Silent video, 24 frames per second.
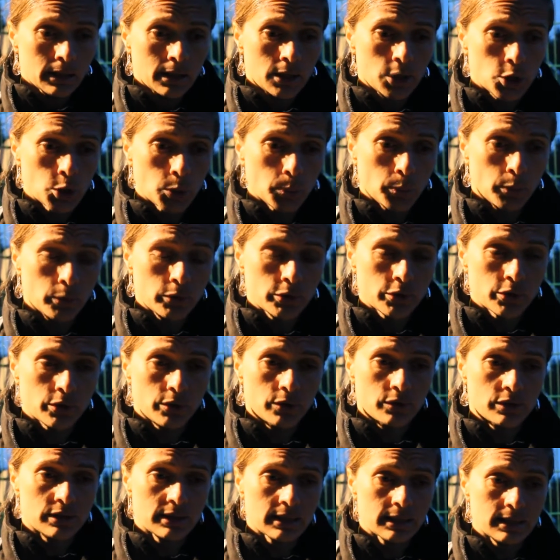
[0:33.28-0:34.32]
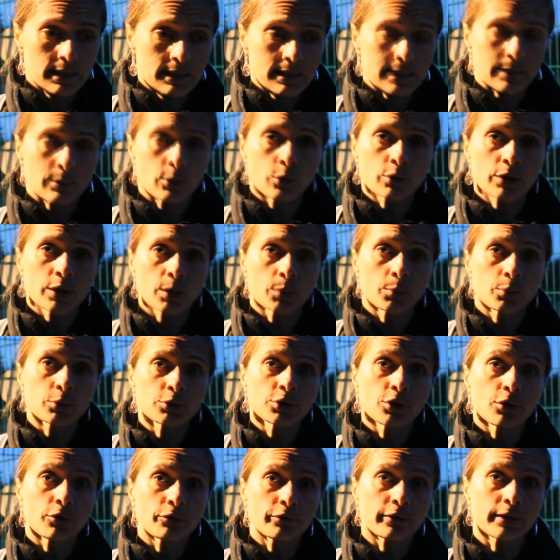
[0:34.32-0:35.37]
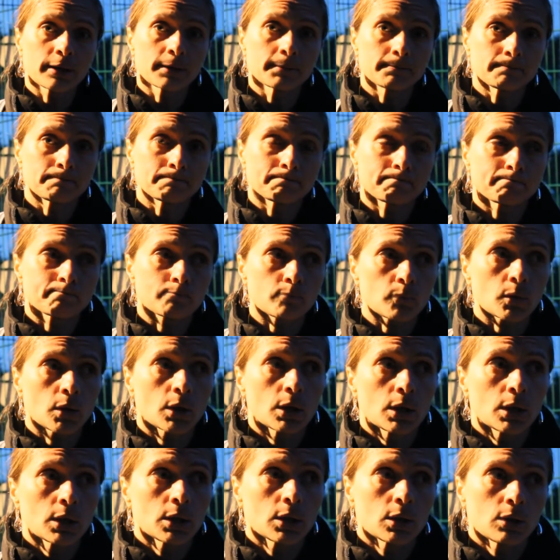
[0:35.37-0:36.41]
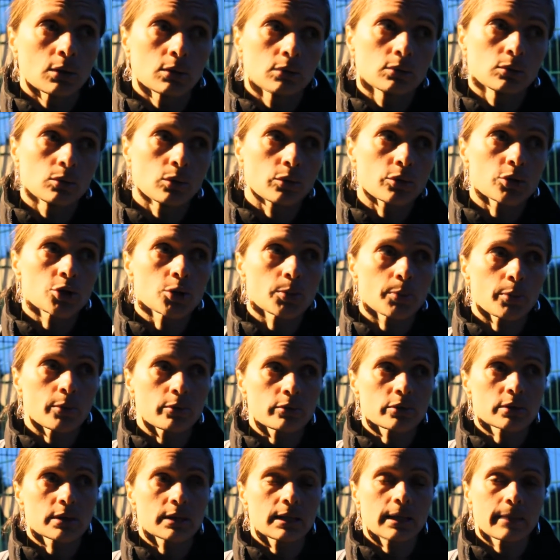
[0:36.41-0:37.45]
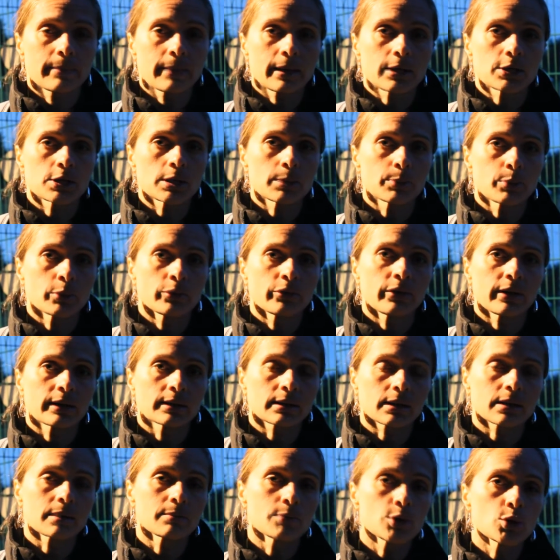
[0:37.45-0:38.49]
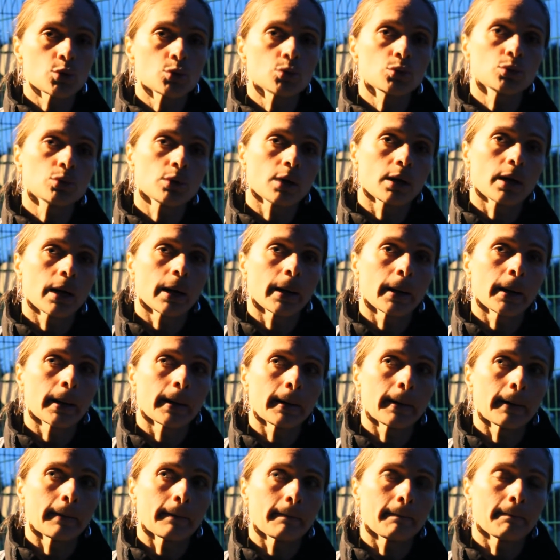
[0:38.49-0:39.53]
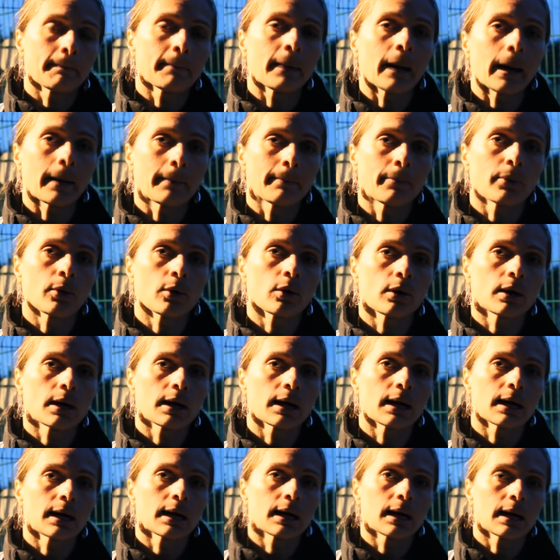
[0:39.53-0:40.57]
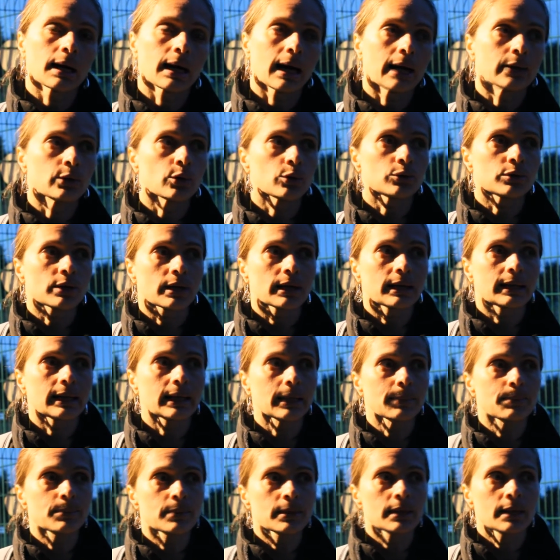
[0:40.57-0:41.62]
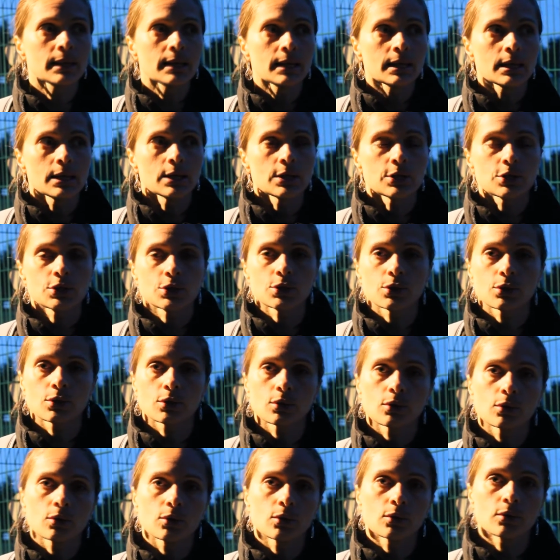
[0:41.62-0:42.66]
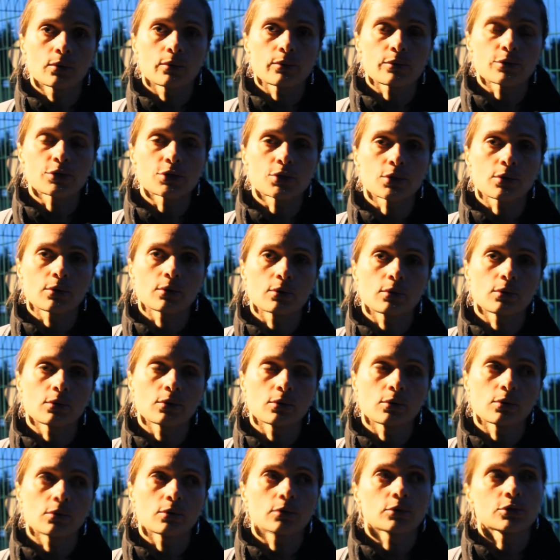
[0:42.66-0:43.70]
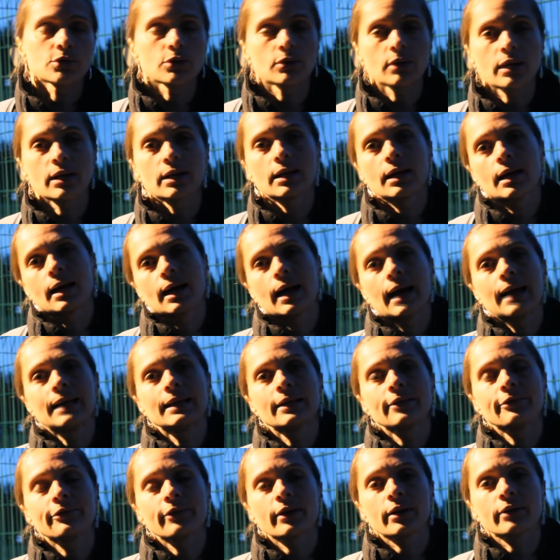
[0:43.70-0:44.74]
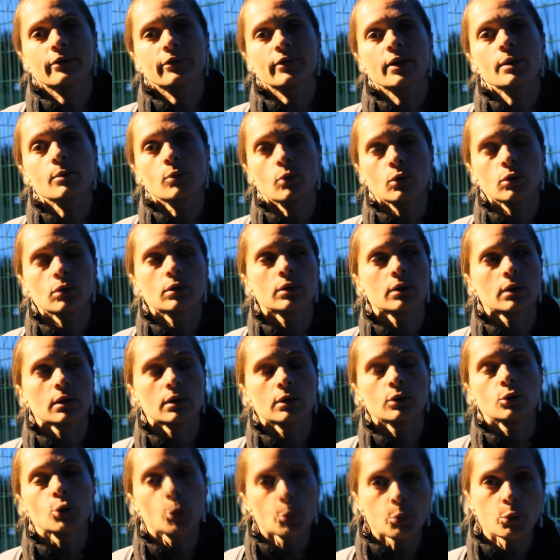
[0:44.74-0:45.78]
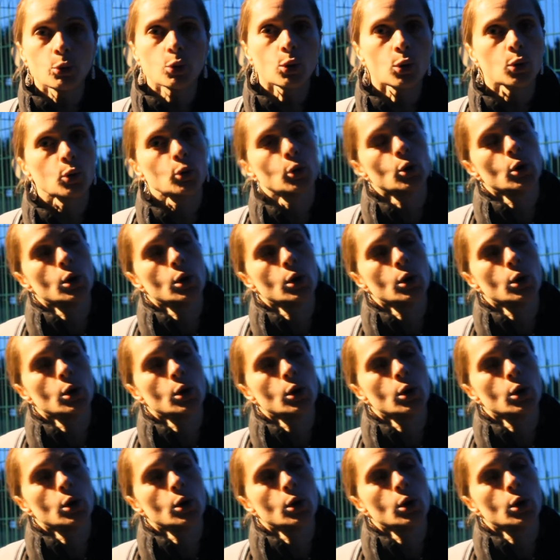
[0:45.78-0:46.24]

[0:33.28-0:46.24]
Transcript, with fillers: Et je pense que aussi ça manquait un peu d'envie. Donc je pense que les matchs ils pouvaient être mieux euh, par rapport à, notre équipe si on, allait faire vraiment euh, le boulot.